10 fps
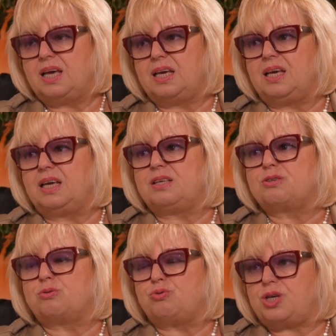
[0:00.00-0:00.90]
И не
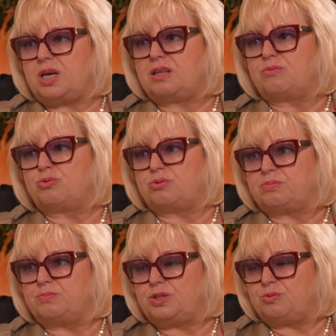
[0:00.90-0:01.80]
случайно вот
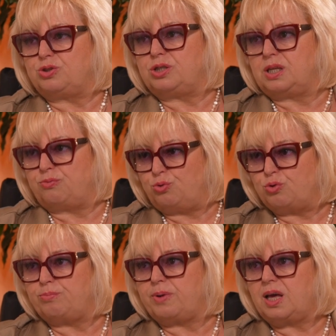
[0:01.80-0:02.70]
мы сегодня на
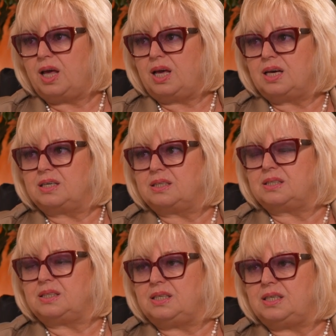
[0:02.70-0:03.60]
форуме
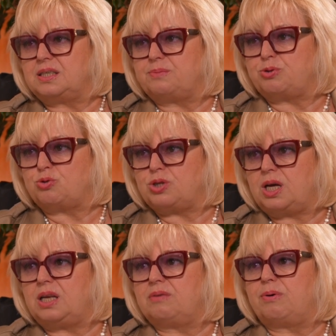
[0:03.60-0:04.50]
э, и
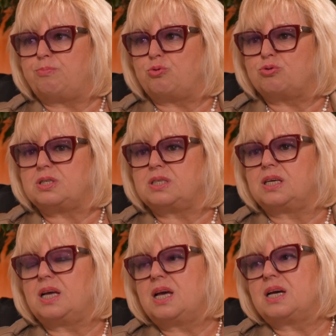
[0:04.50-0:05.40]
обсуждали вопросы,